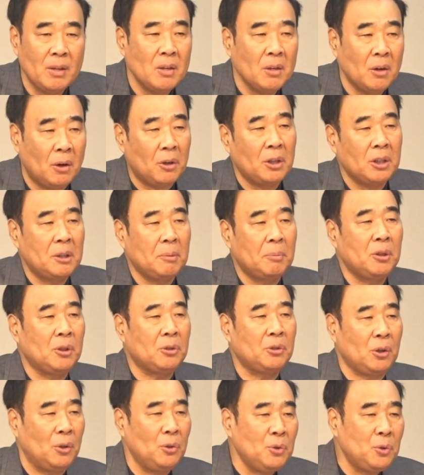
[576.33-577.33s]

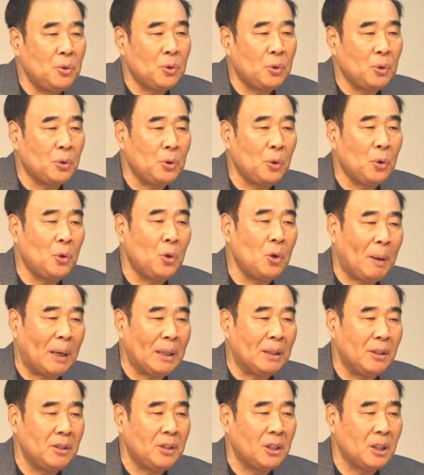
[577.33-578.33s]
어려서부터 전교조 교육을
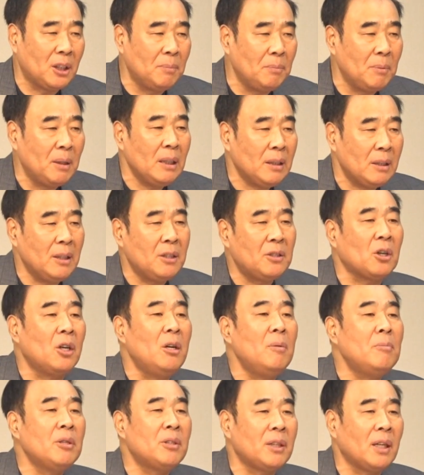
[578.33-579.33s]
받은 지금 이
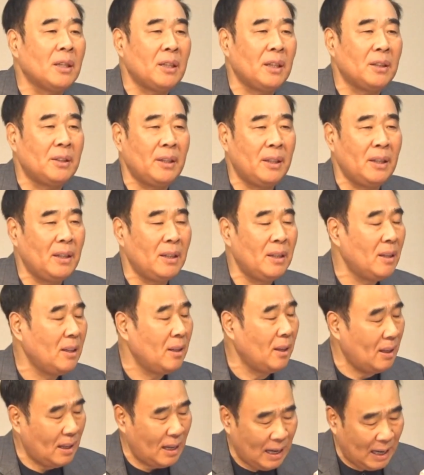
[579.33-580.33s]
젊은 세태들이
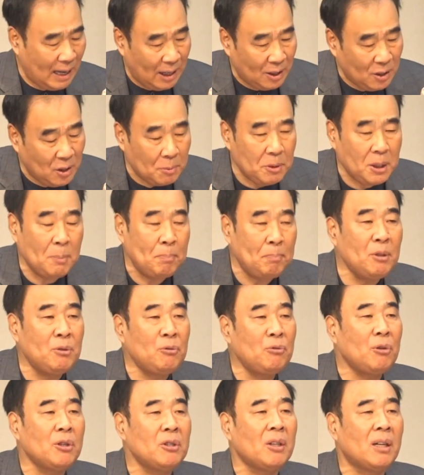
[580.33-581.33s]
한없이
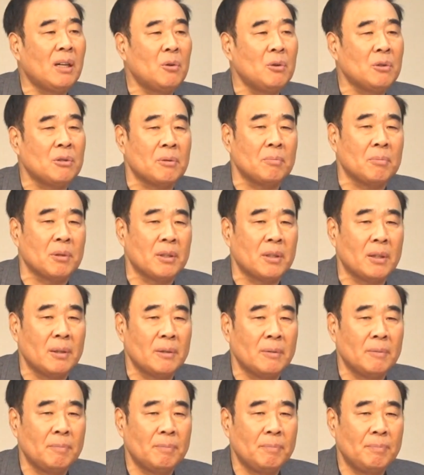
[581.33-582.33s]
삐뚤어져 가고 있습니다.
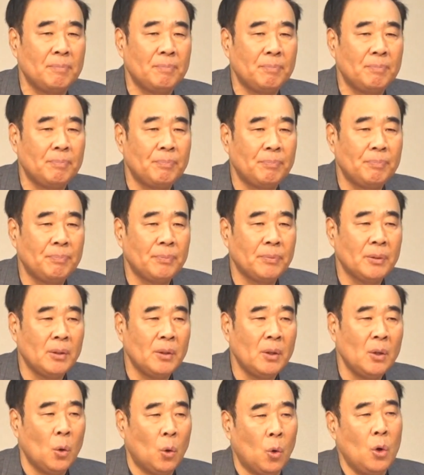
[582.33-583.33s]

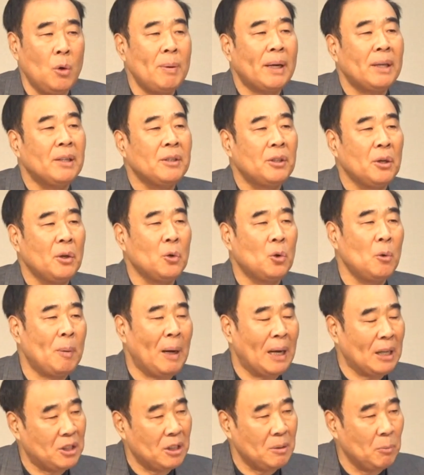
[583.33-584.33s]
올바른 교육을
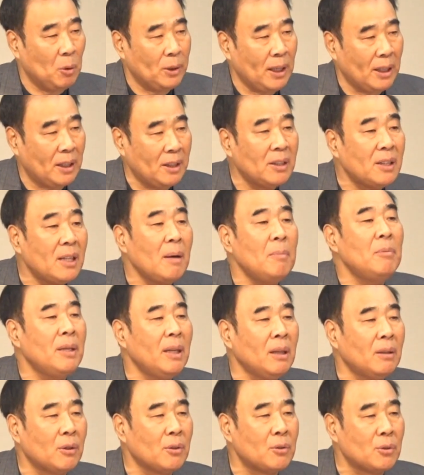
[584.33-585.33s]
받지 못했기
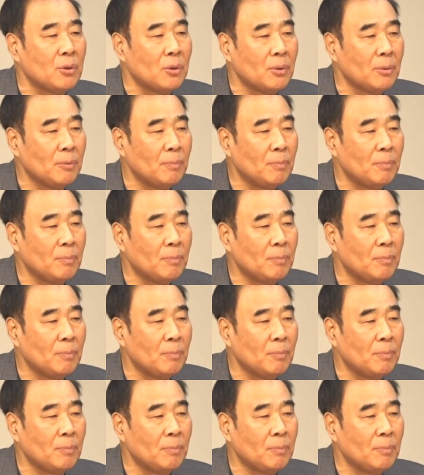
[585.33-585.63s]
때문에 그렇죠.